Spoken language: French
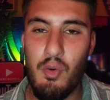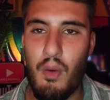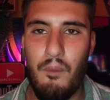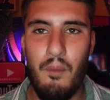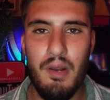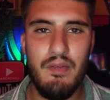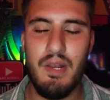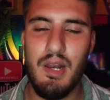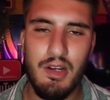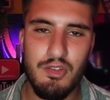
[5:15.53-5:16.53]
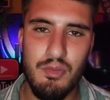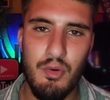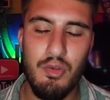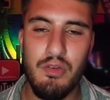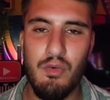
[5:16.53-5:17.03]
Quoi. Pour moi, il avait largement
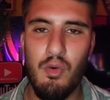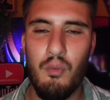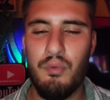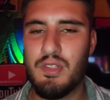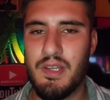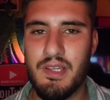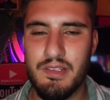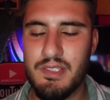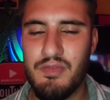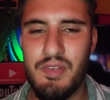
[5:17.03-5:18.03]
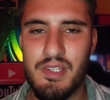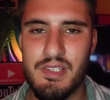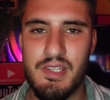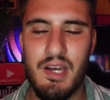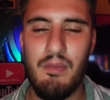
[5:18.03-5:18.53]
le niveau, en plus avec Kansi etc.